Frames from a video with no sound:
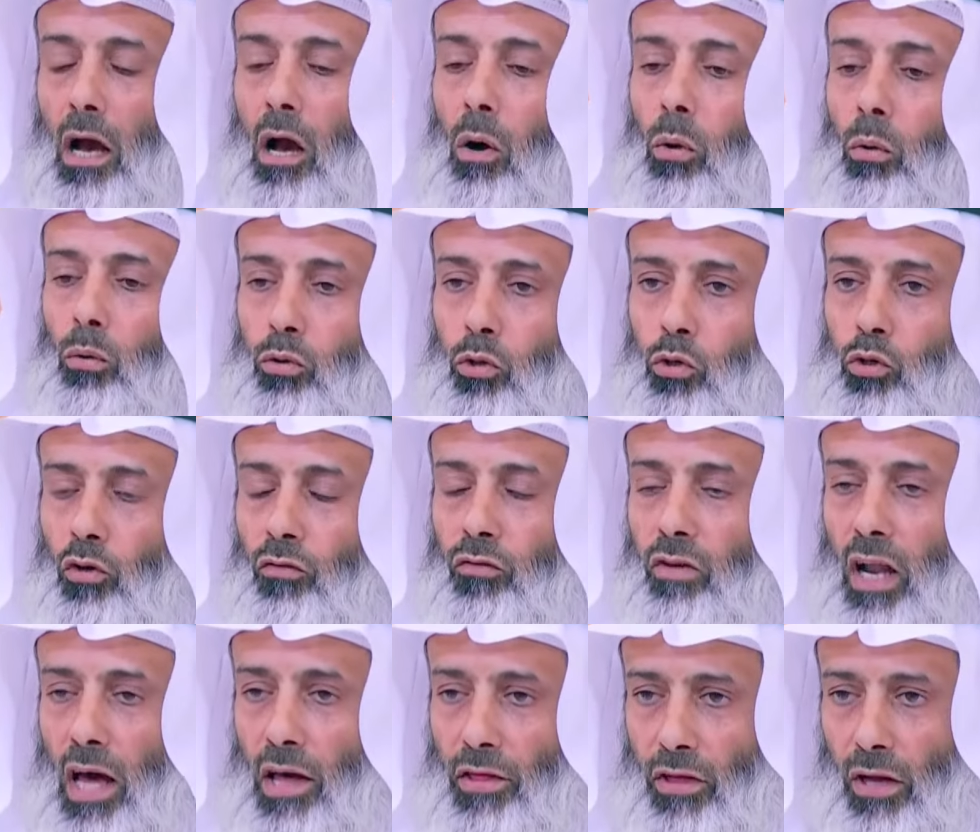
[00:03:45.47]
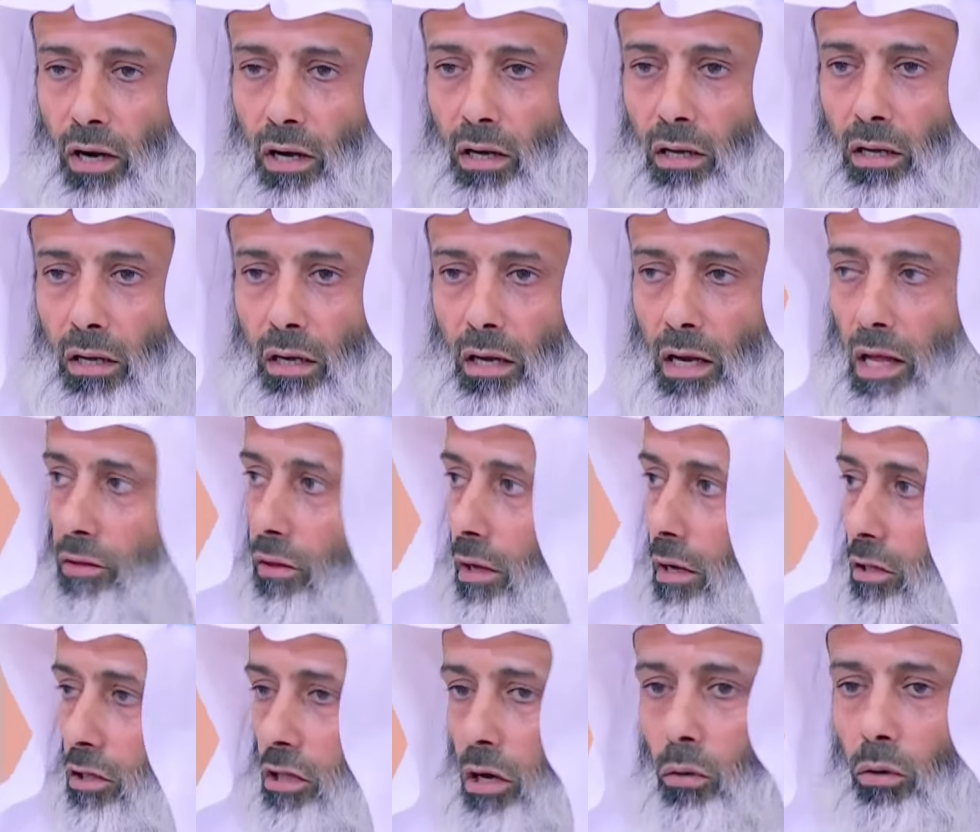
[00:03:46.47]
وتشوف الاثر الاثر
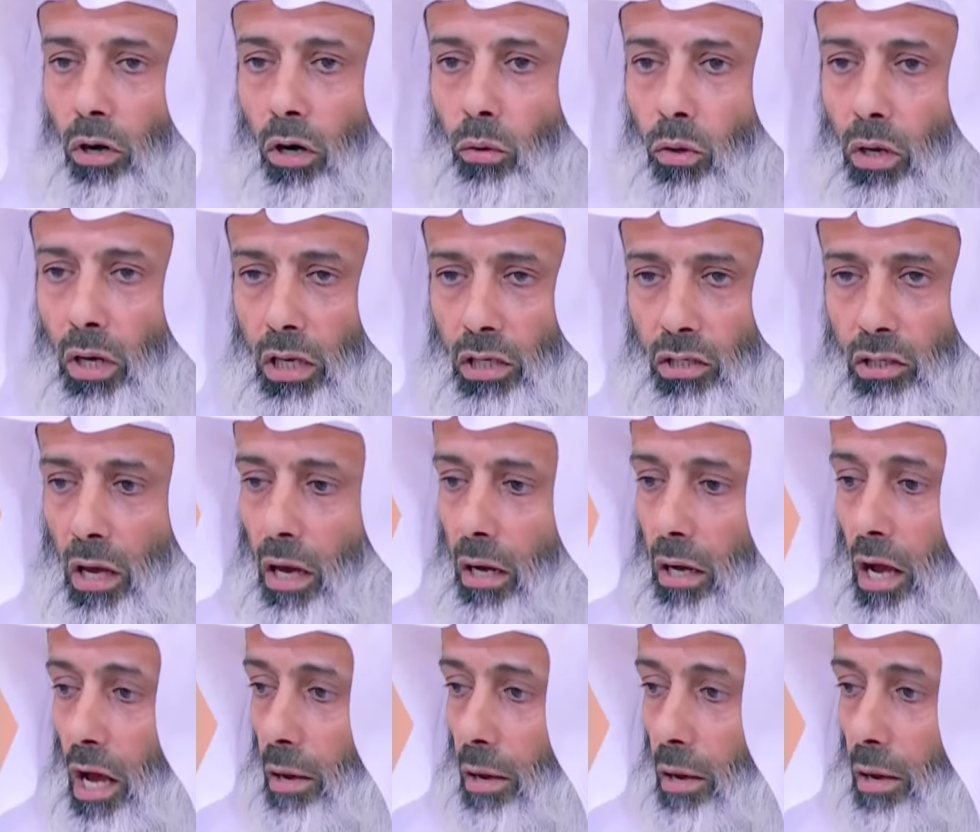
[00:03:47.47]
التوعوي اللي صار،